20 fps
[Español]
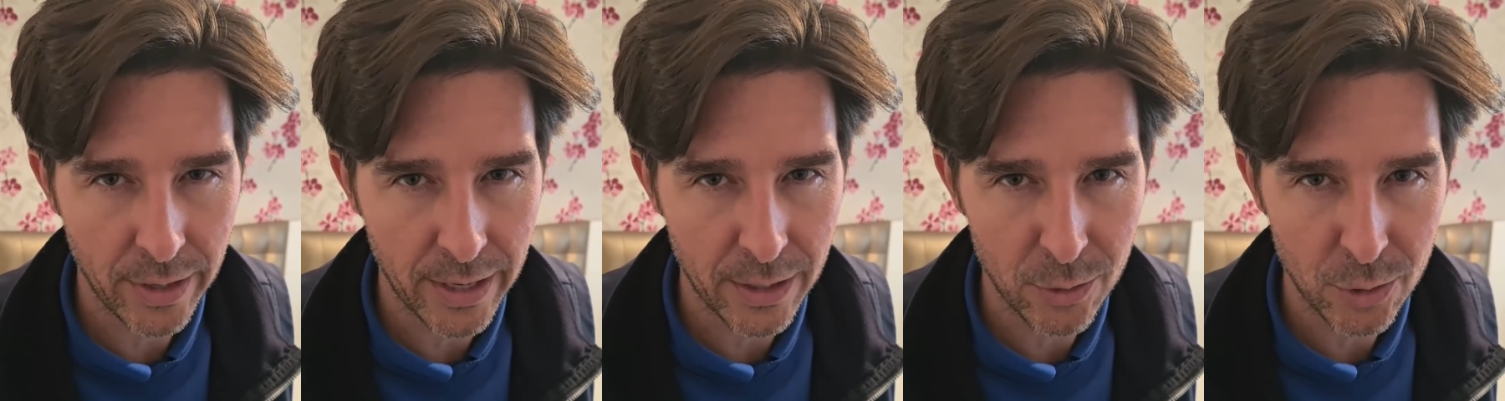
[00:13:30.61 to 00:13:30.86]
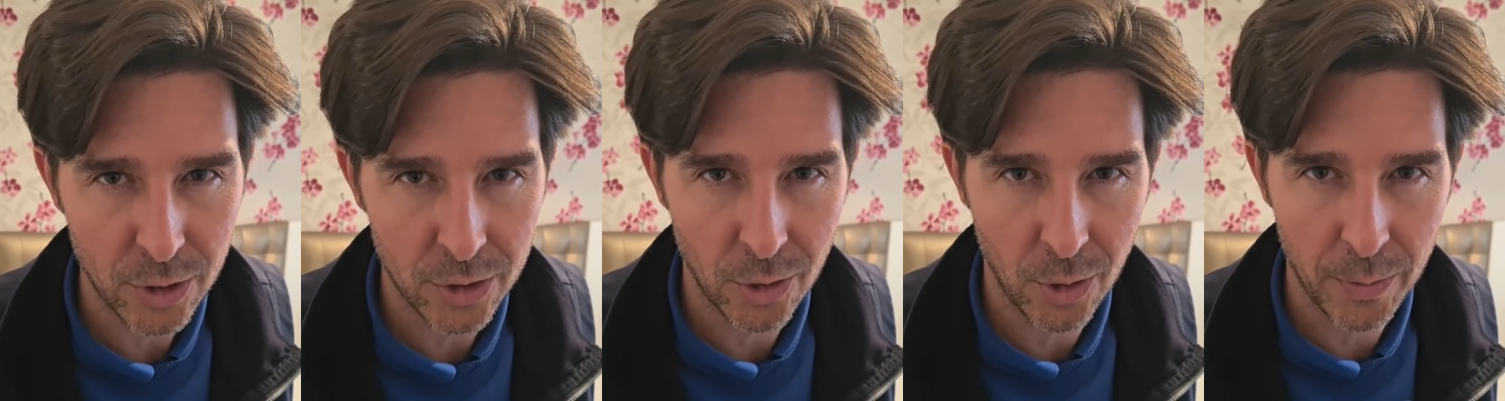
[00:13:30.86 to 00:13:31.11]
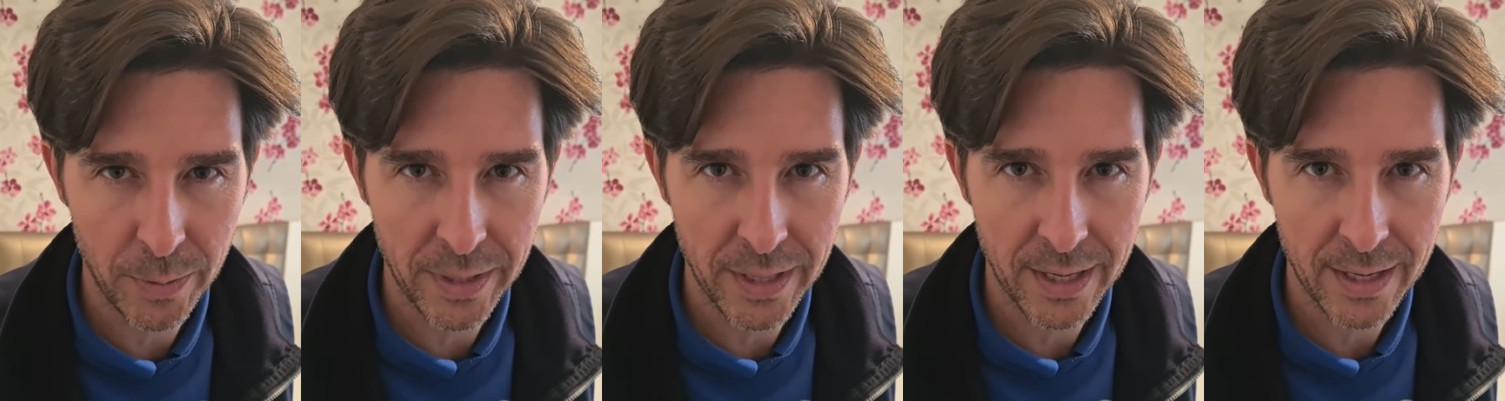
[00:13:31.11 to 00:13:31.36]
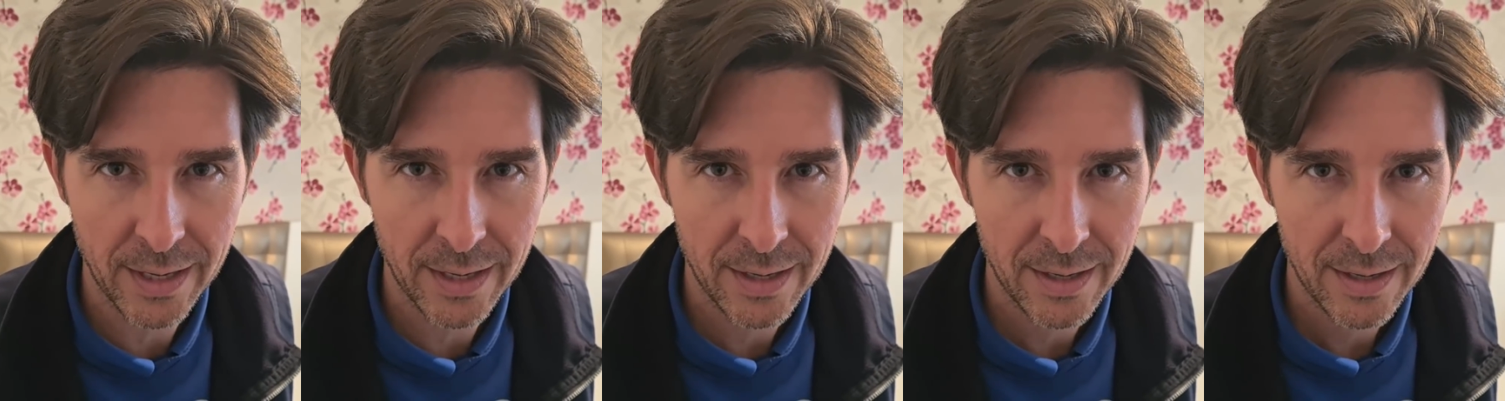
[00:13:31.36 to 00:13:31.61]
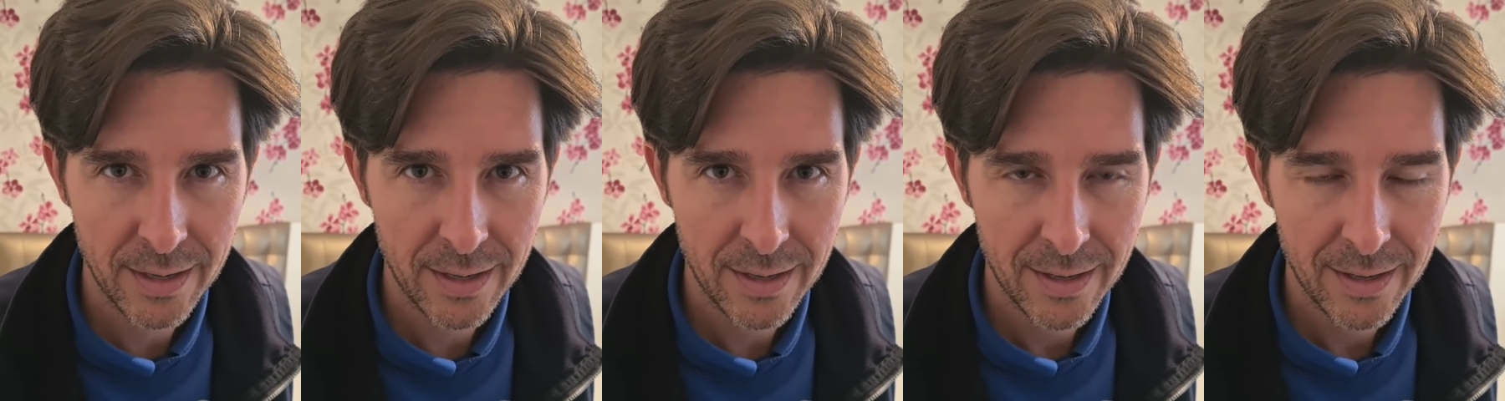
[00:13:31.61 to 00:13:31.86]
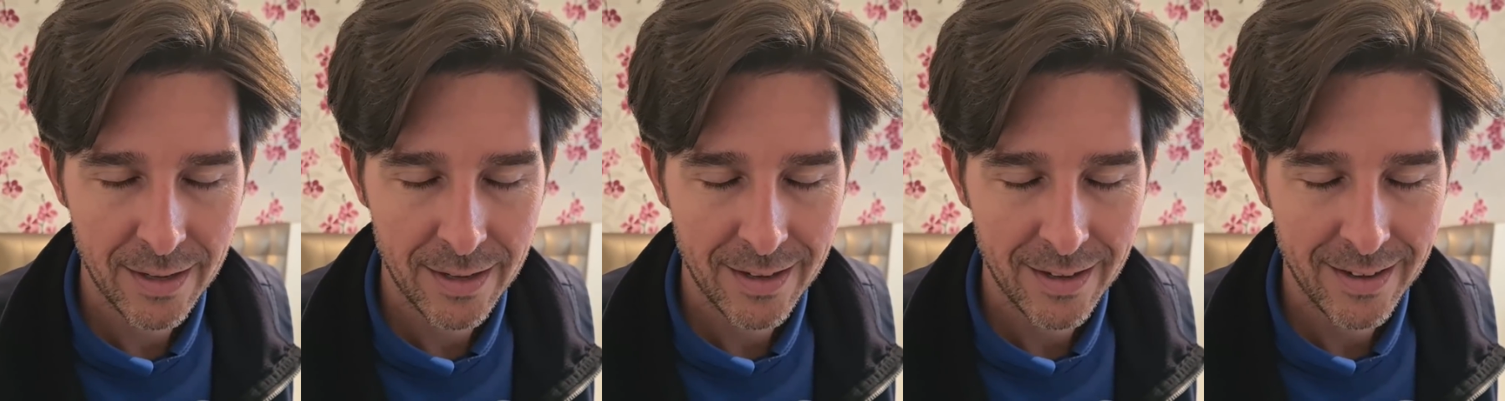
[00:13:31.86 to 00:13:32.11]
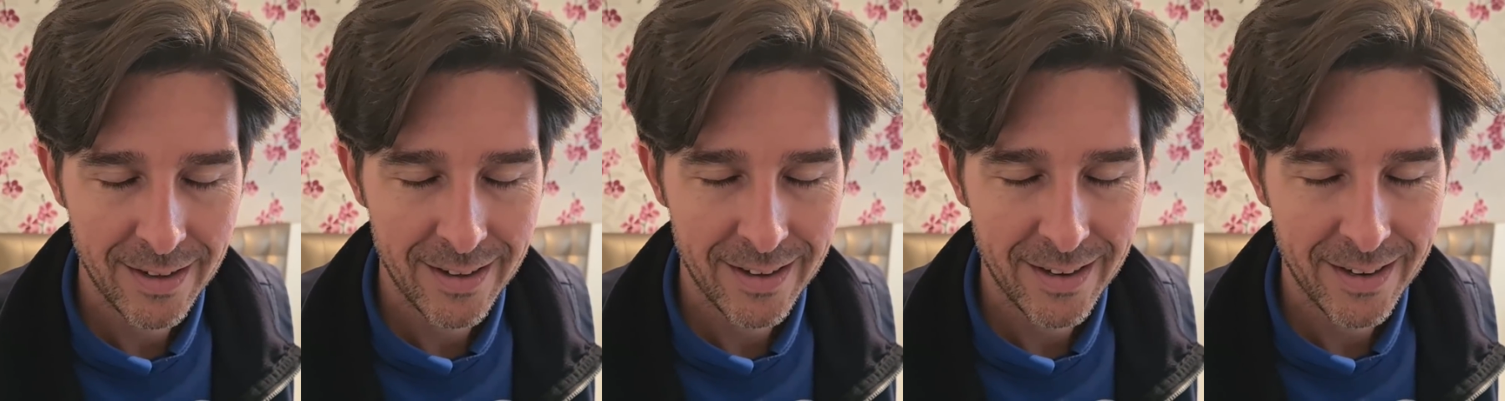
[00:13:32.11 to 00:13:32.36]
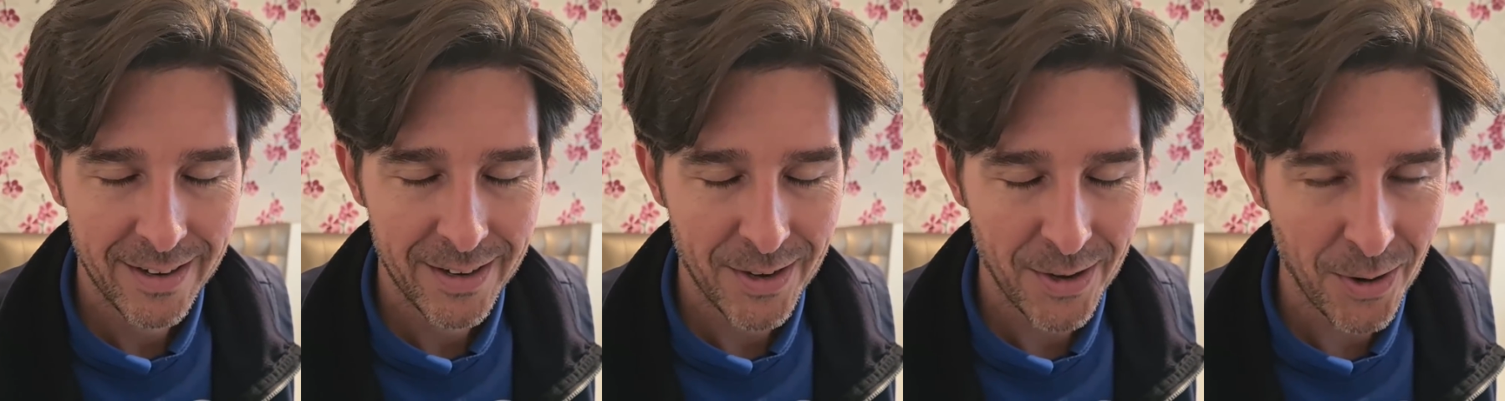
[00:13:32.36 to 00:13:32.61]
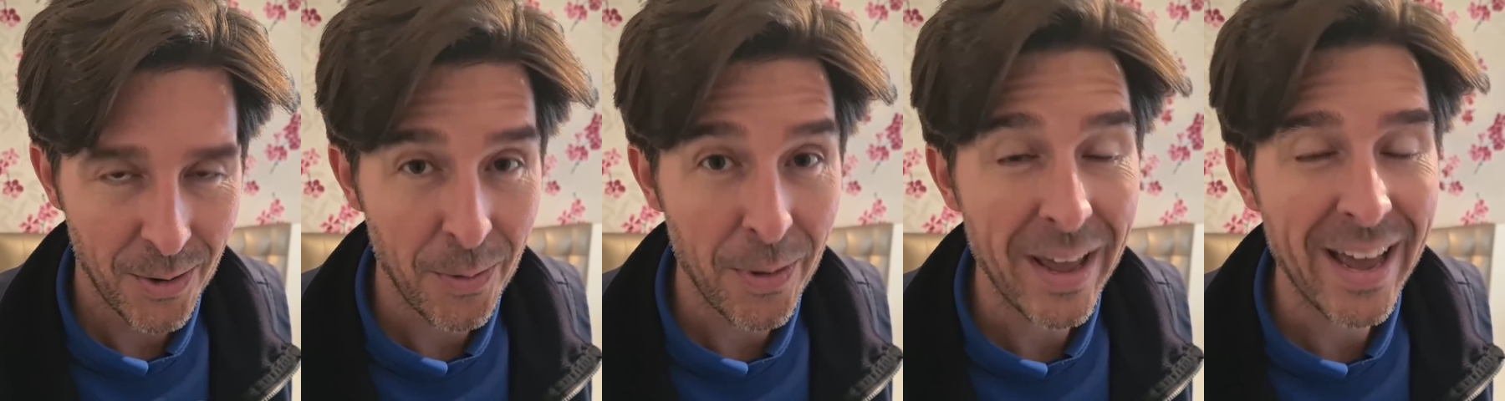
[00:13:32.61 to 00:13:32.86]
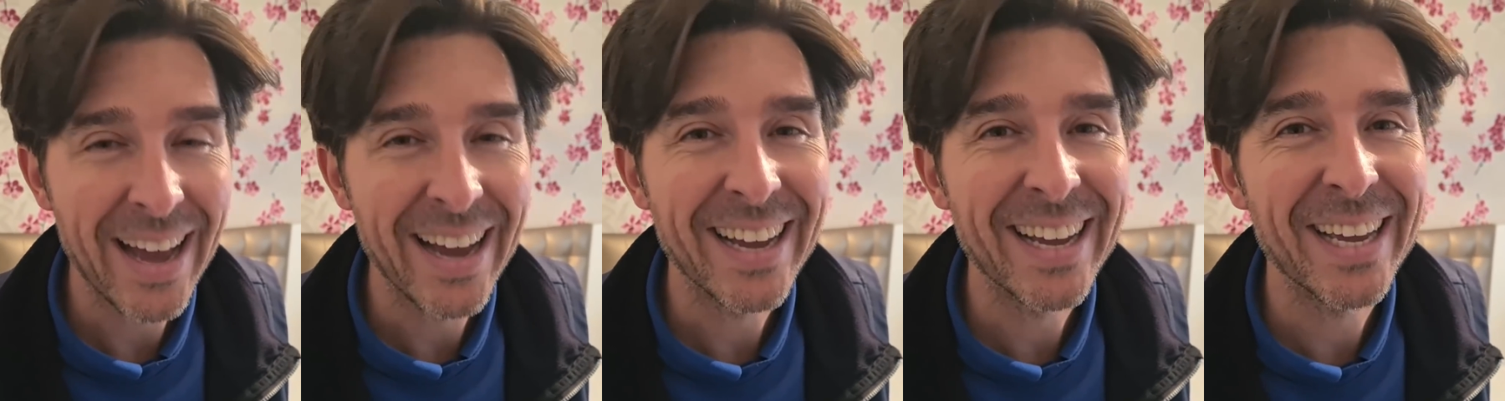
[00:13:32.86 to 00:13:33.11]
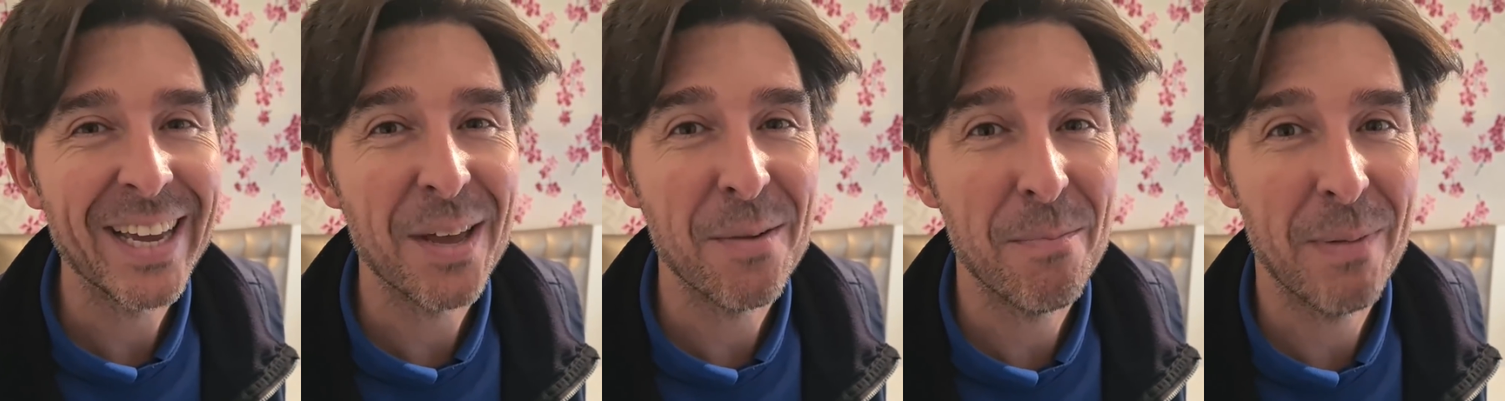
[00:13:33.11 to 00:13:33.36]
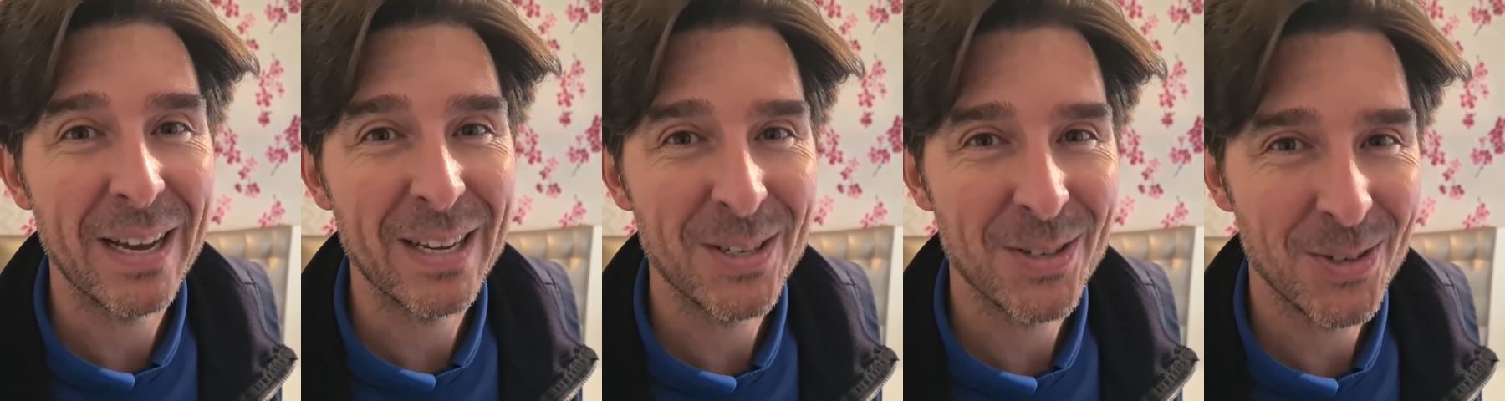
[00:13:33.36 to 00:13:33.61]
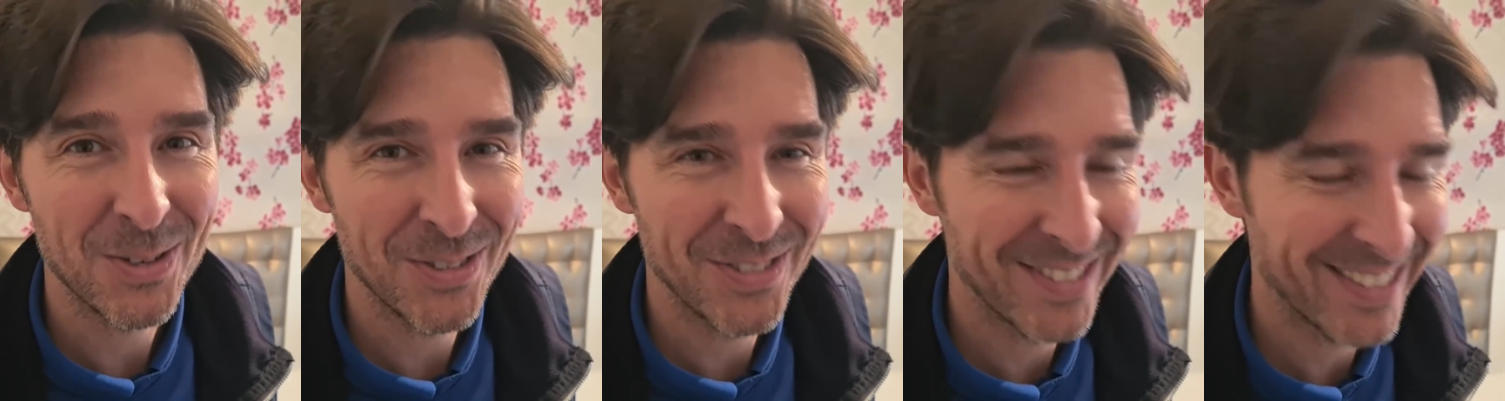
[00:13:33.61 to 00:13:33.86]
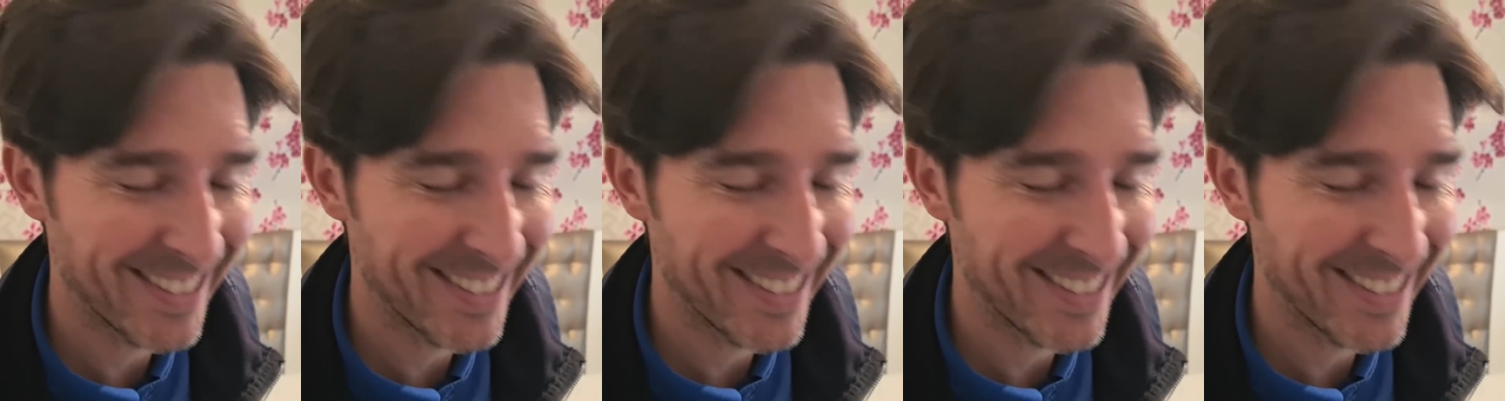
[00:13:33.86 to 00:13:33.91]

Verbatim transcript: que no se te olvide. No veas qué pasó,